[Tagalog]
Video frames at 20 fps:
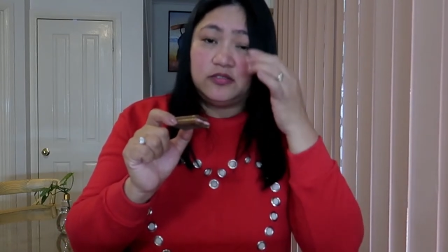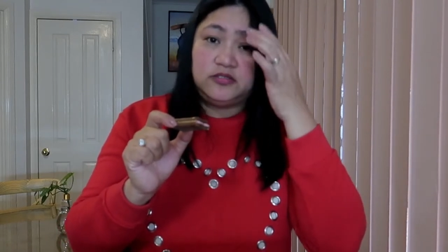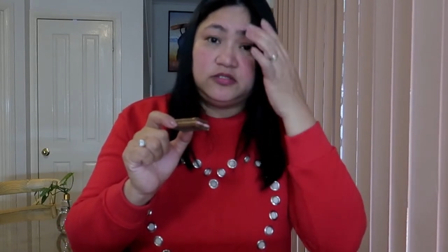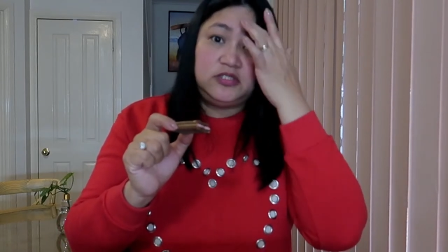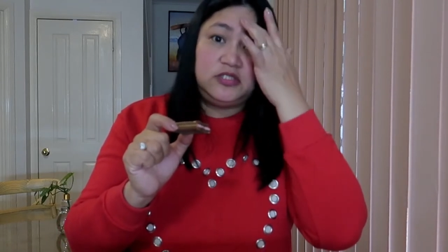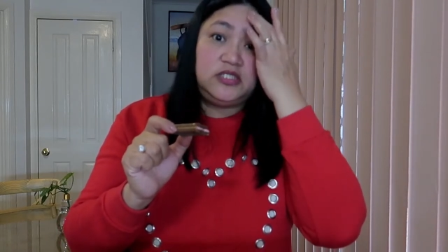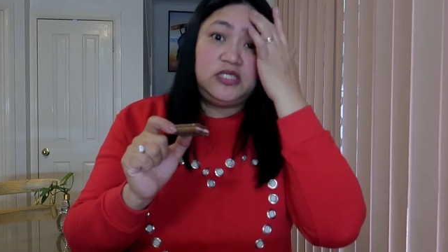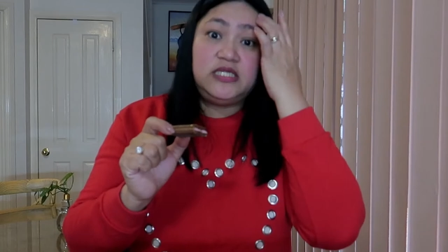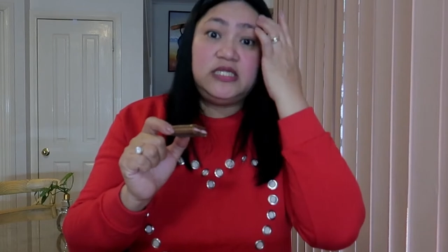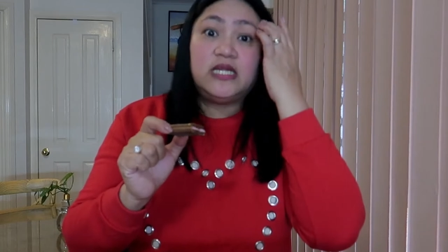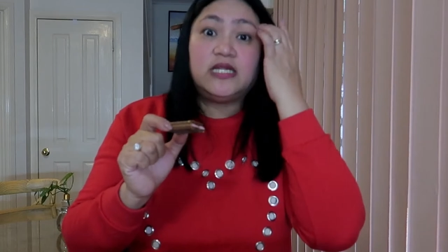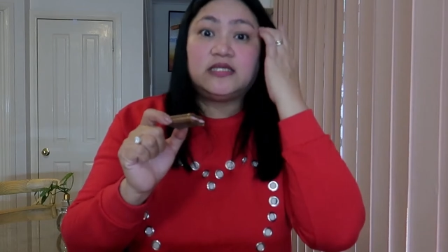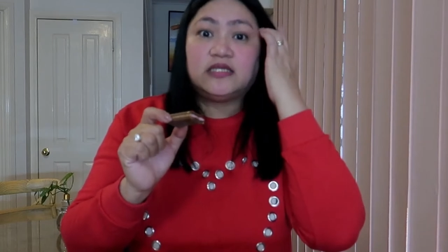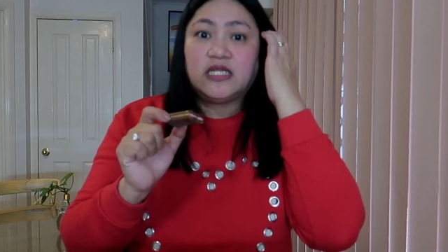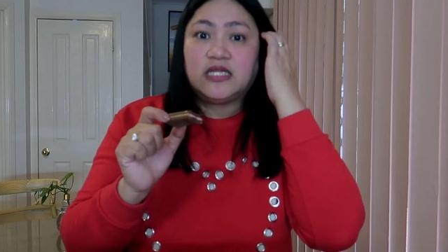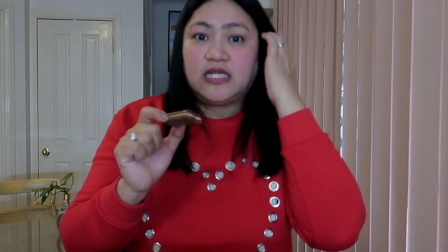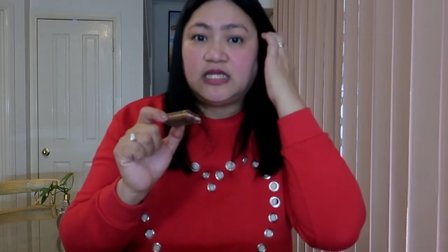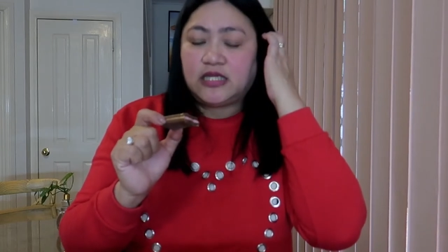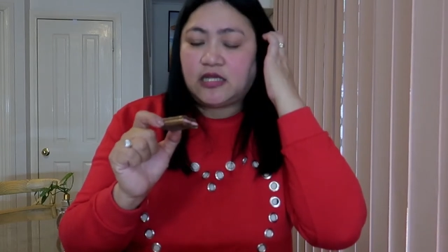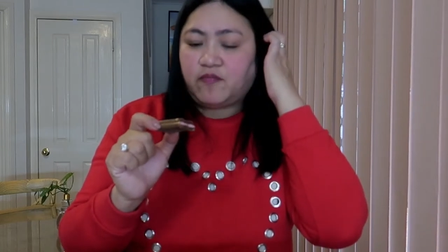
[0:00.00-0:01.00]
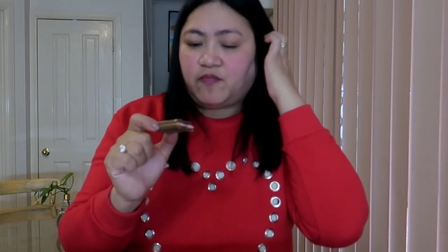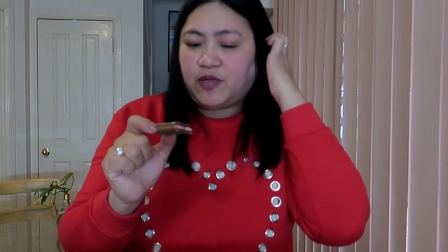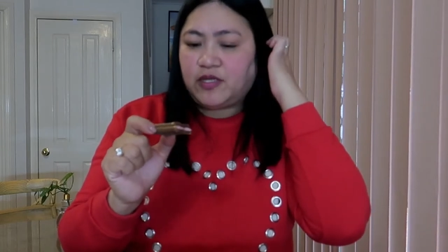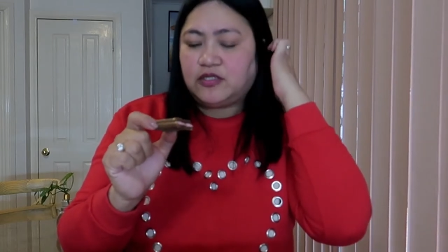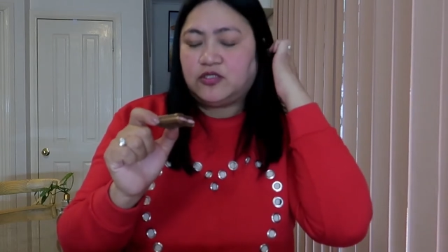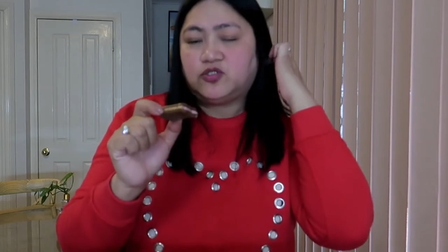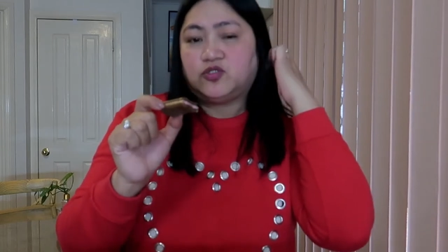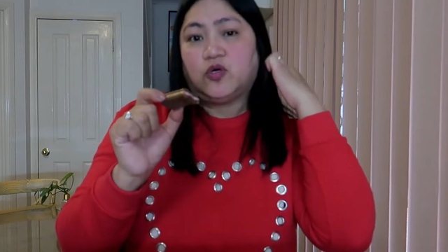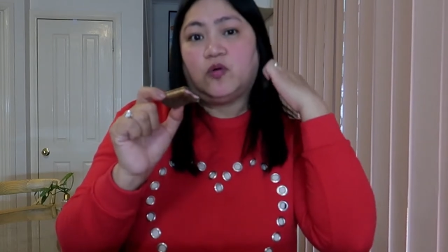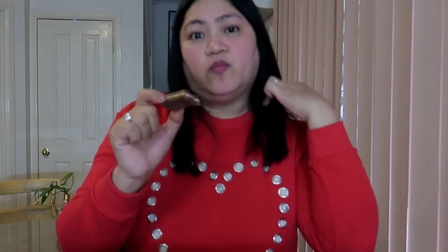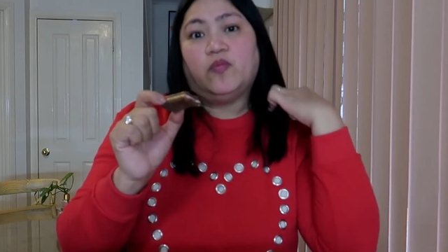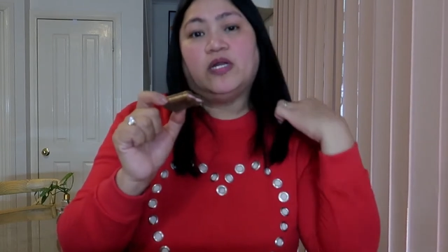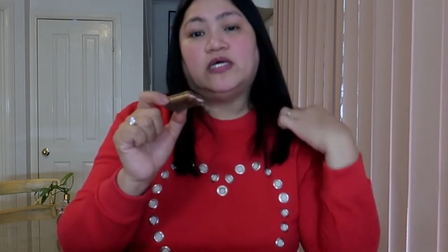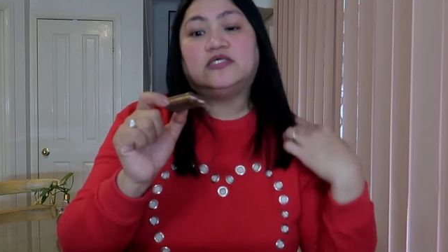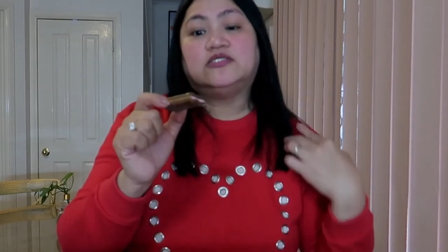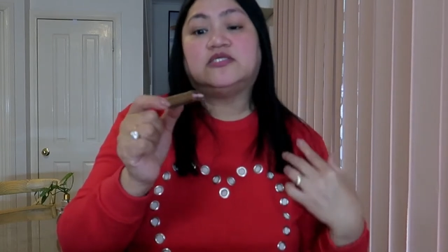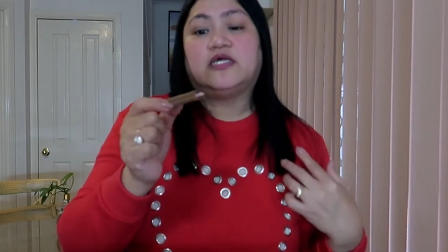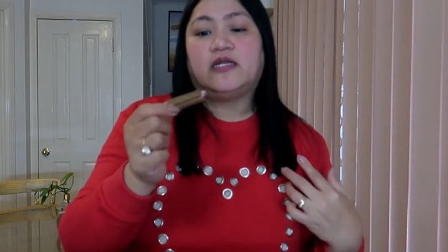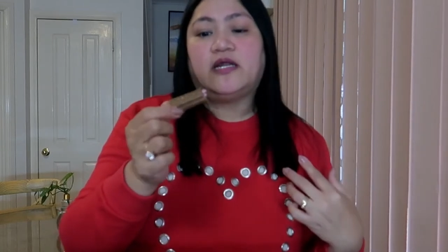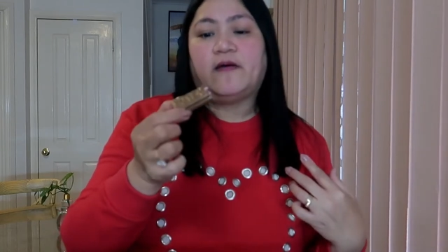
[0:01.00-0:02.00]
Hindi na tinitipid. Sobrang
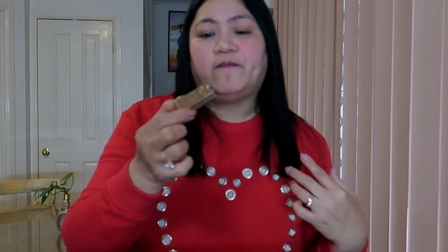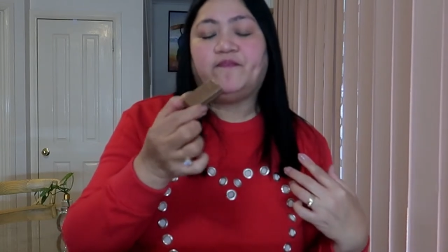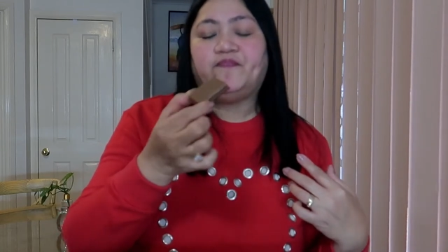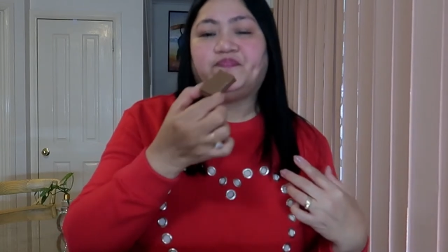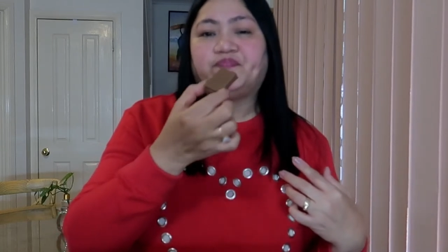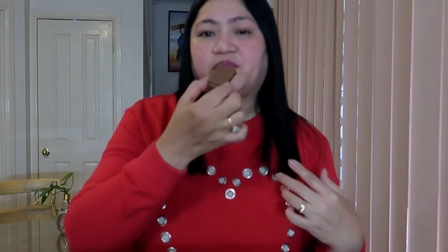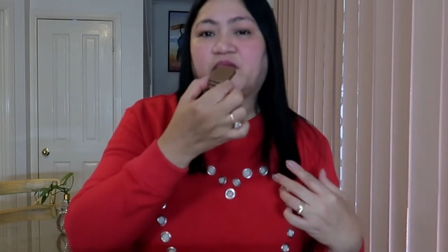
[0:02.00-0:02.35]
sarap.